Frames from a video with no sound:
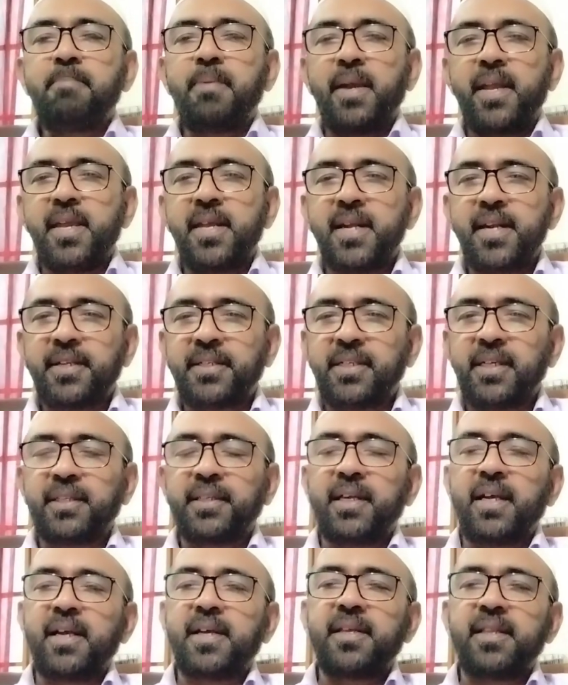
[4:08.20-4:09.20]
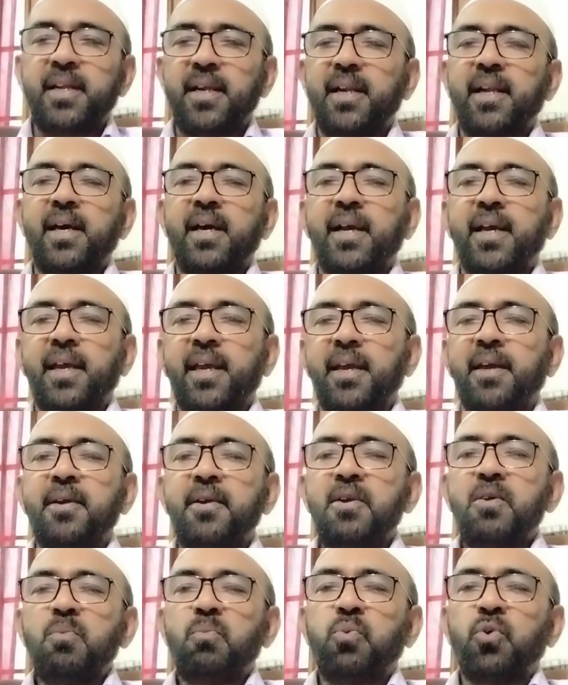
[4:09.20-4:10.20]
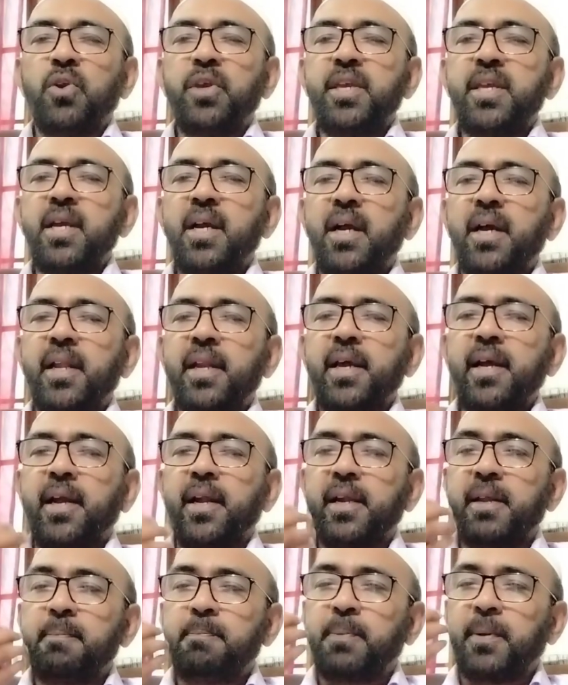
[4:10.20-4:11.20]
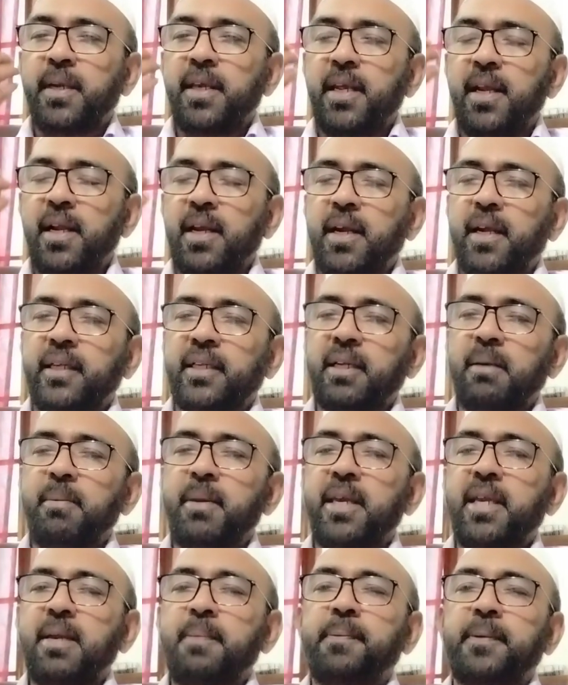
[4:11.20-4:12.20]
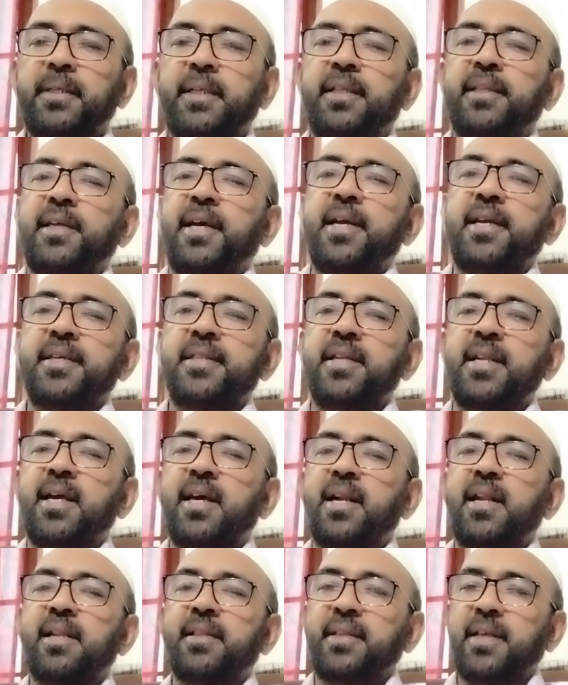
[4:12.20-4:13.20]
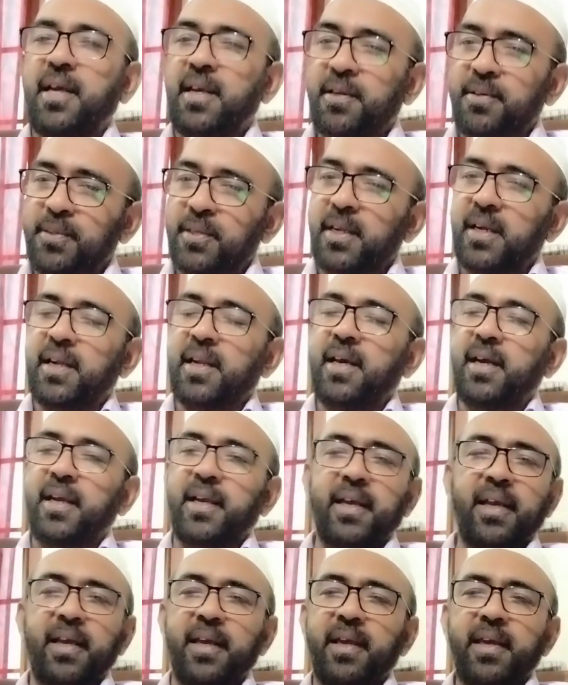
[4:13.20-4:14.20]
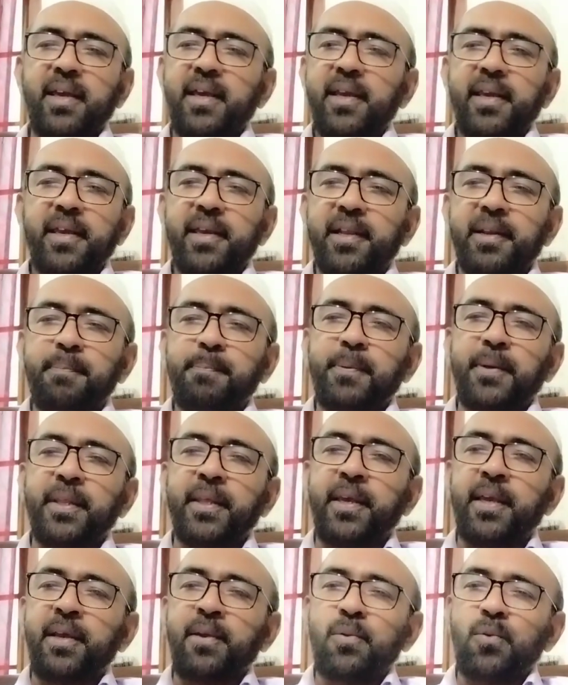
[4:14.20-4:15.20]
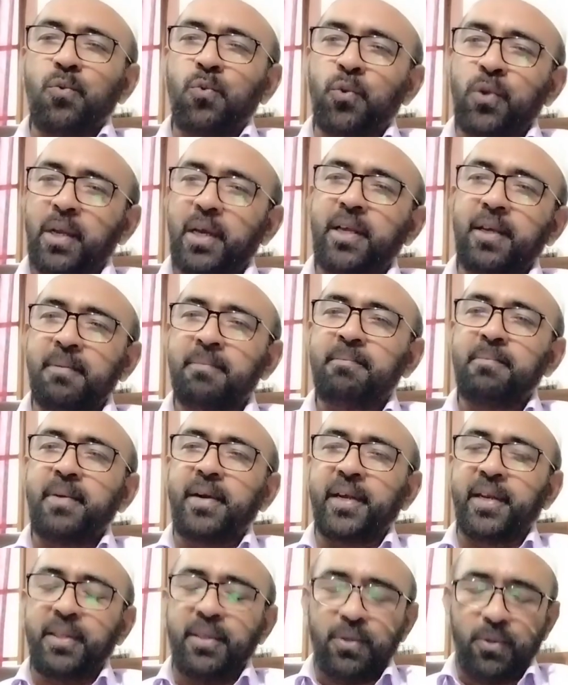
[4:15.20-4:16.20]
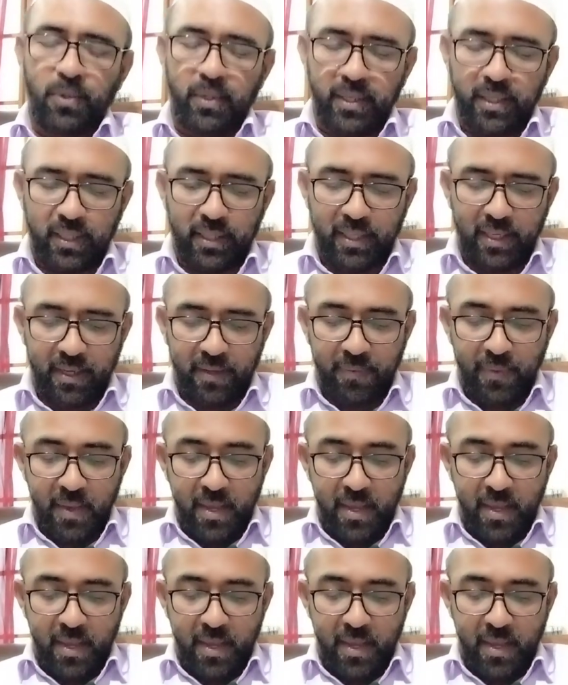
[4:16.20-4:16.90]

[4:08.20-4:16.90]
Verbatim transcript: பயனற்ற தாக்குதல்களாக பொய்யான அடிப்படையில் கட்டமைக்கப்பட்ட தாக்குதல்கள் தாக்குதல்களாக இருப்பதை உலகம் அறிந்து கொண்டது